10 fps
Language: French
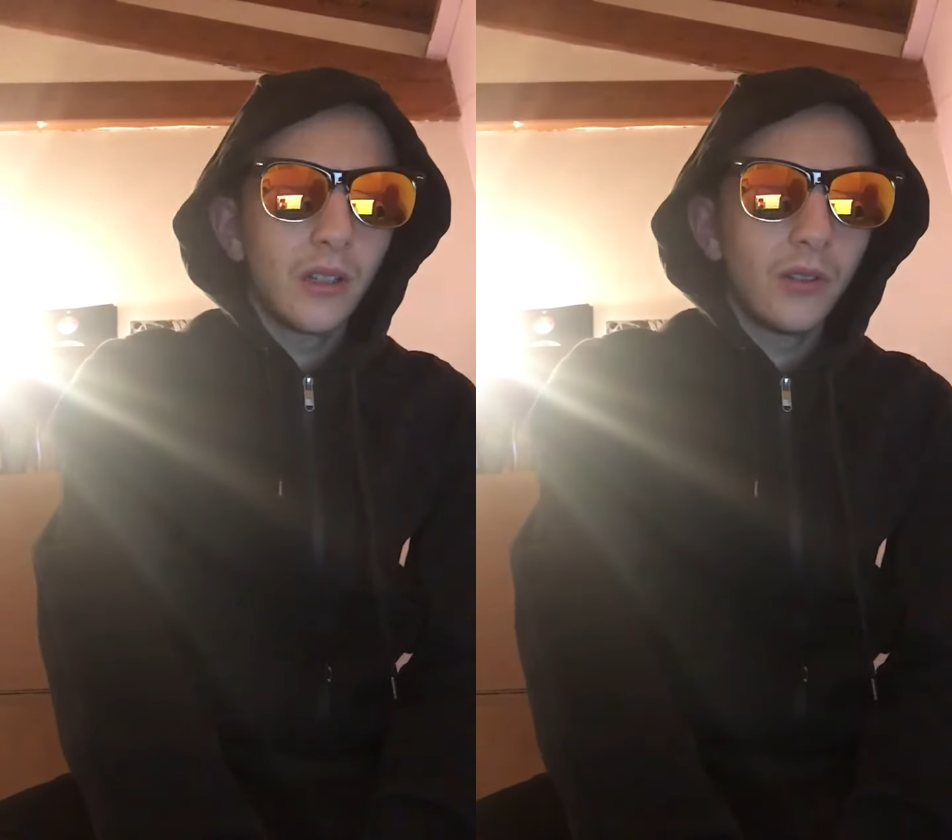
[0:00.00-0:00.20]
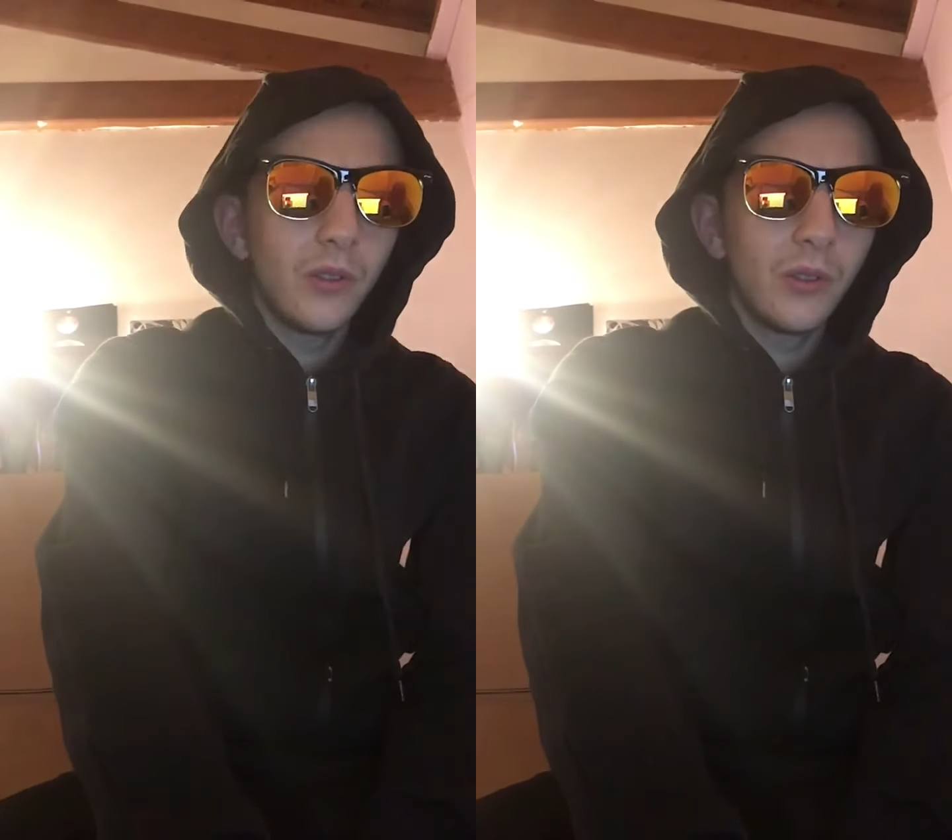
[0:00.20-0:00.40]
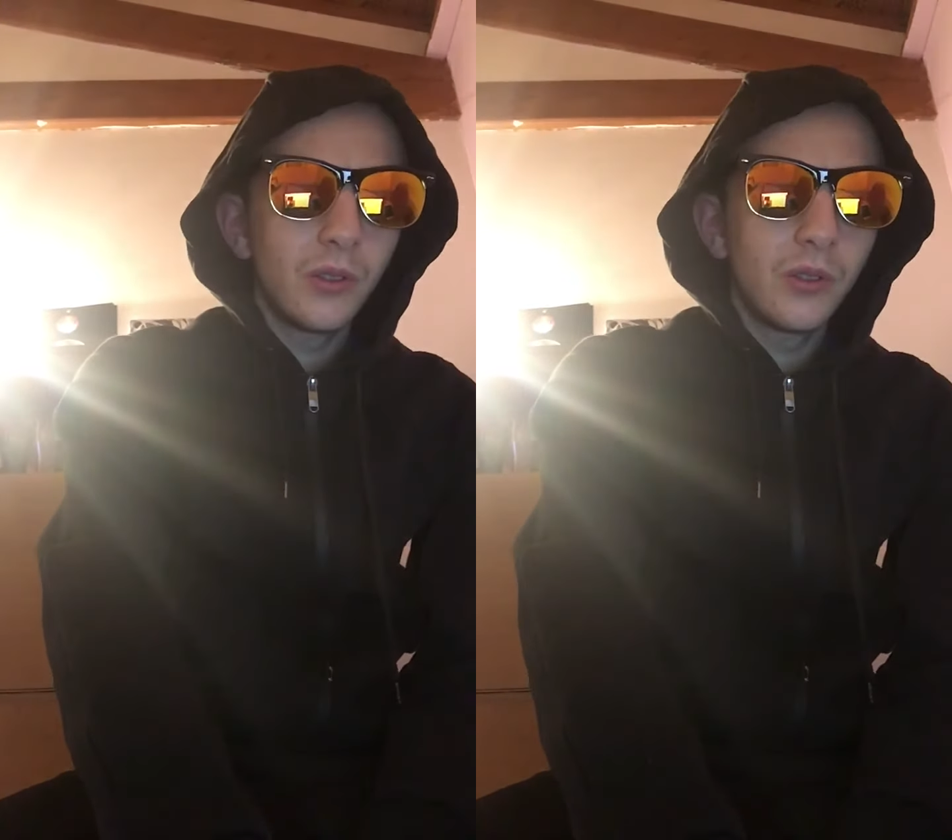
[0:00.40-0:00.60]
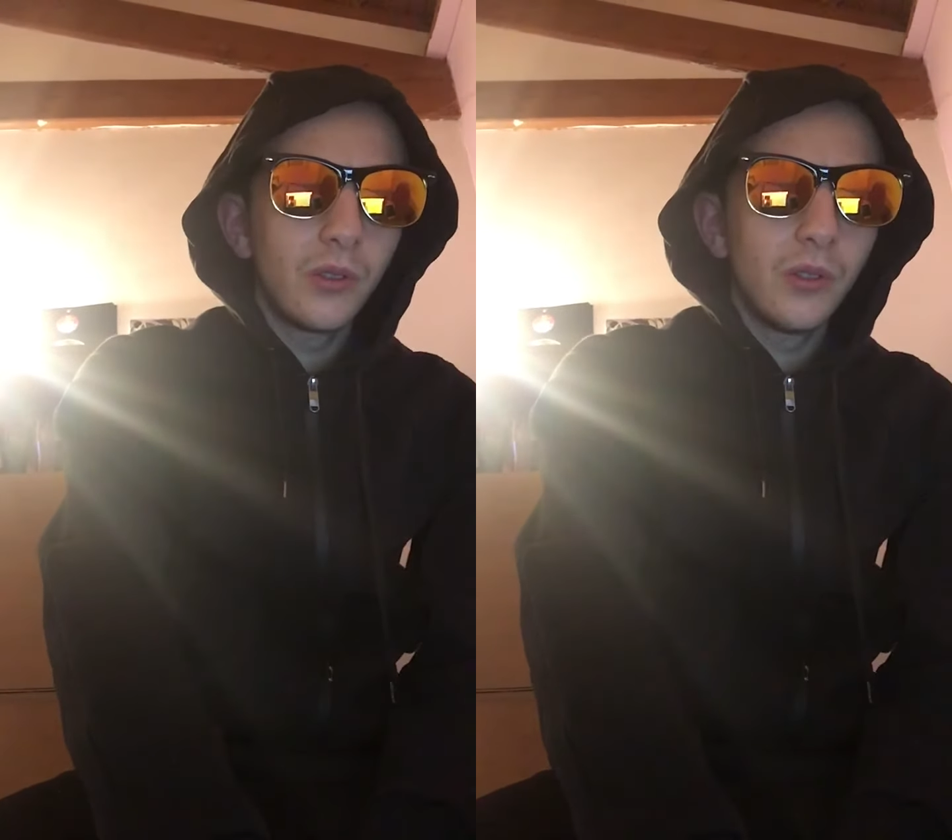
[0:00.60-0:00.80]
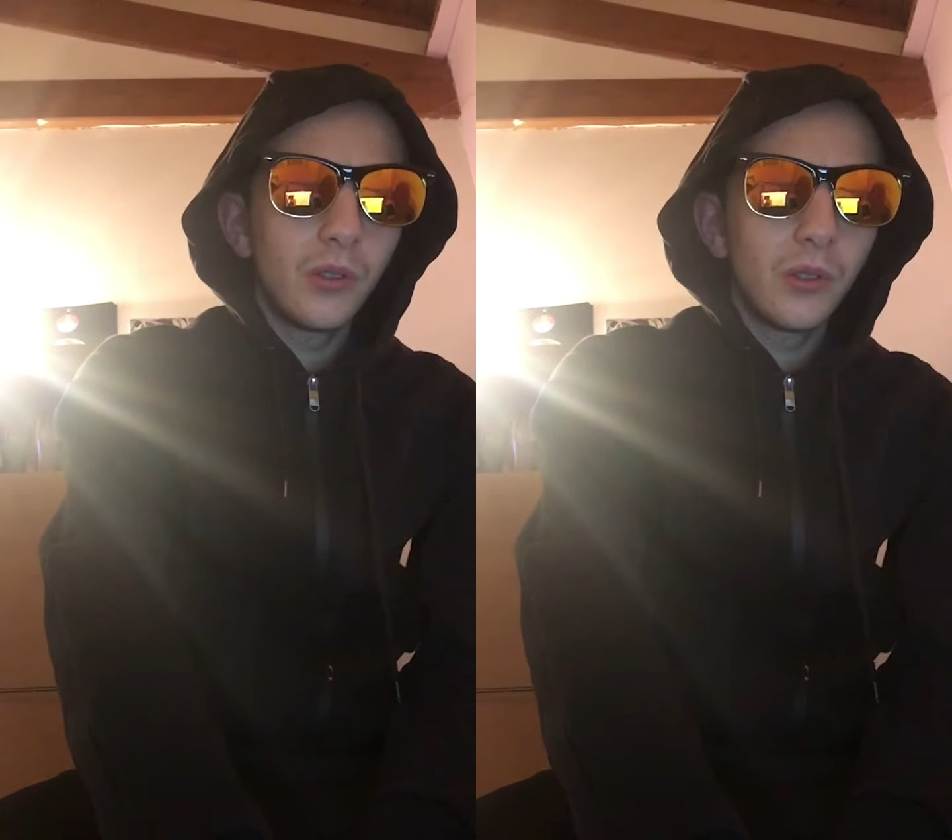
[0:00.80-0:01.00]

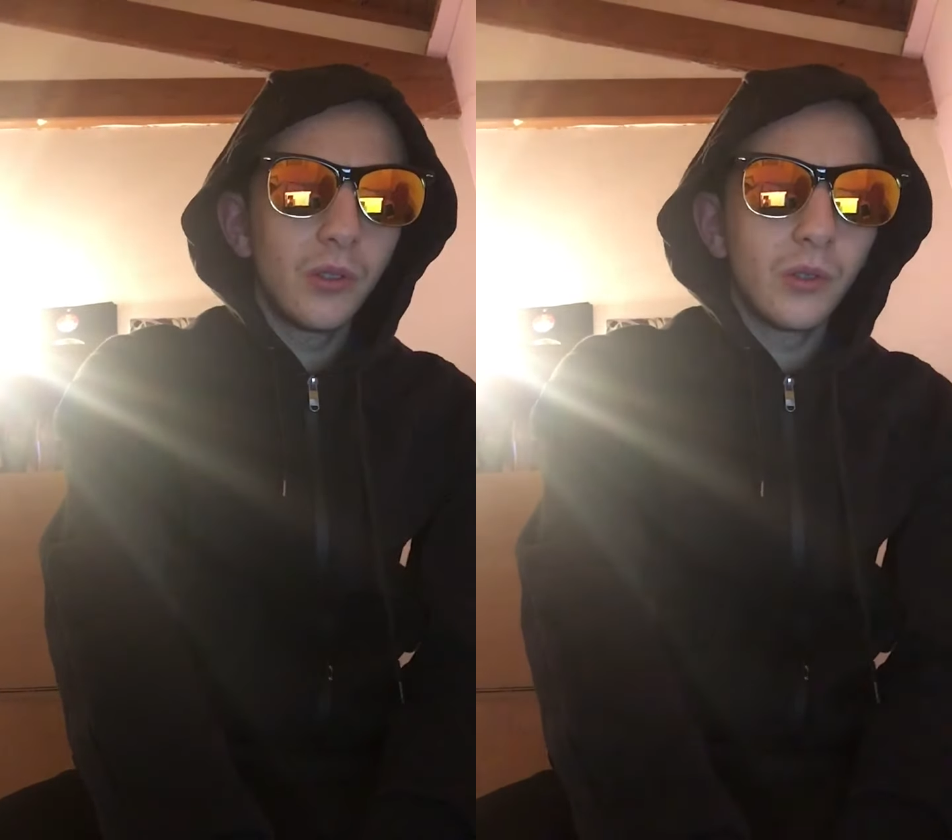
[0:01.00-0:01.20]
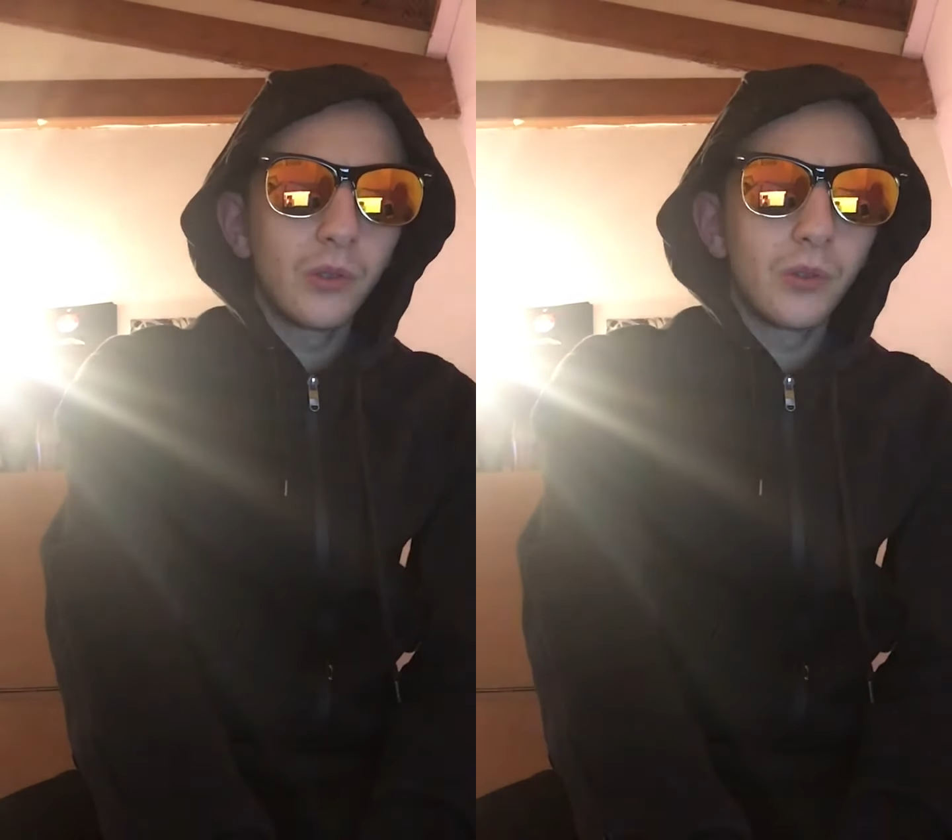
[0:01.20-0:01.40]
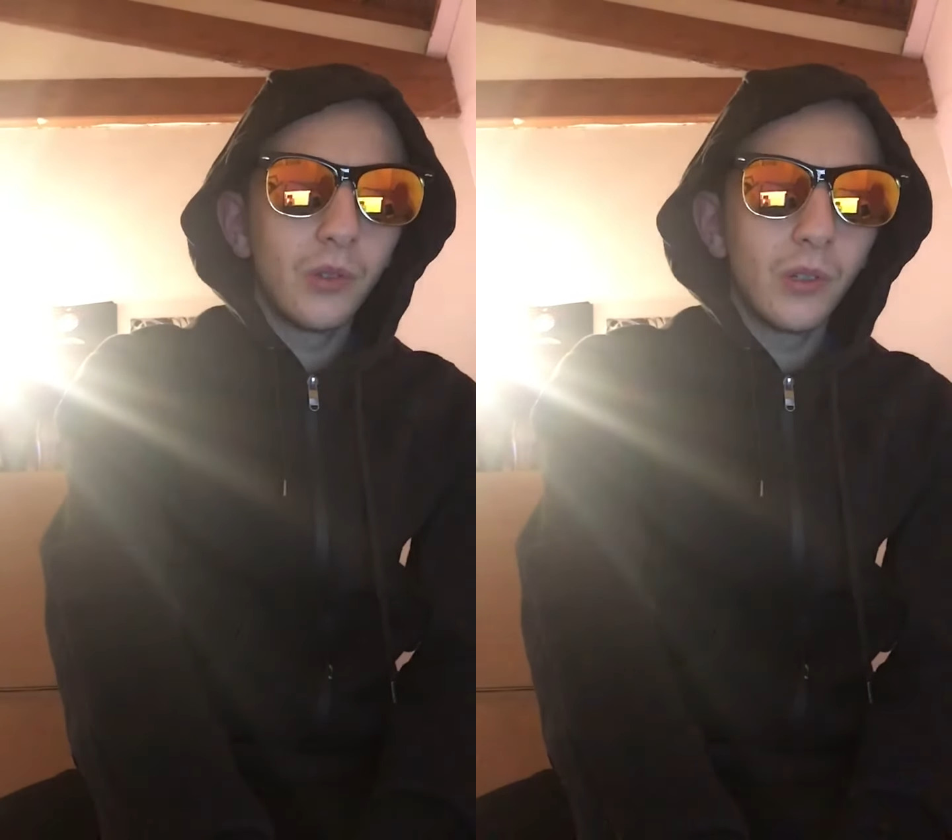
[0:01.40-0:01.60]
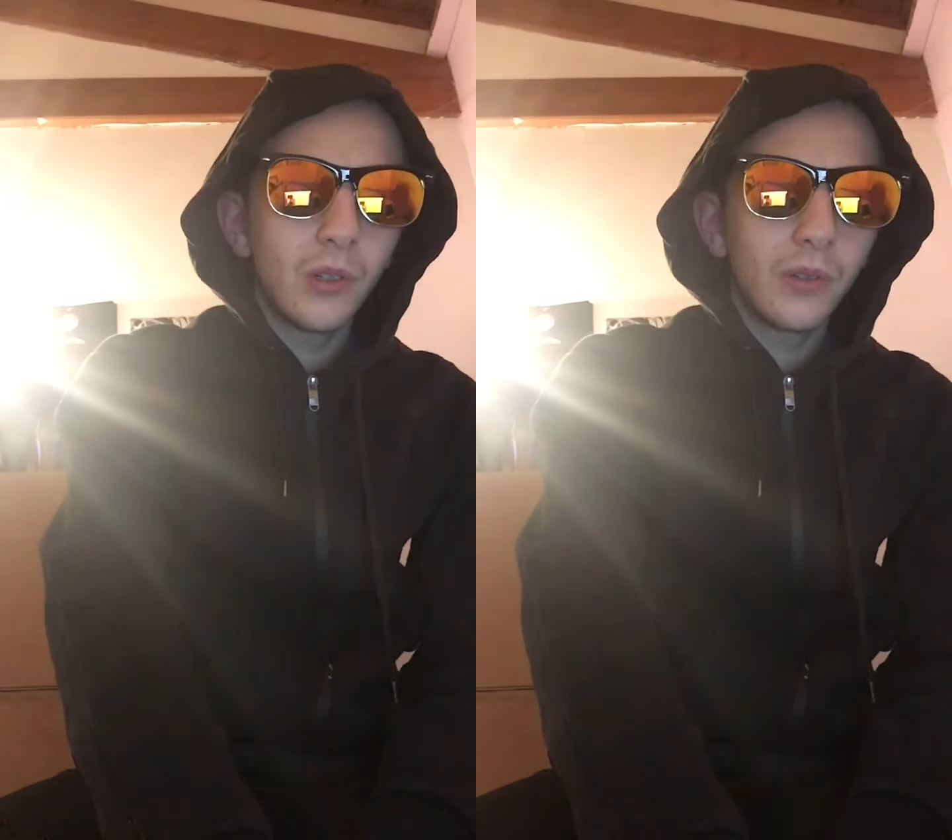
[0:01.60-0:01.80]
De retour,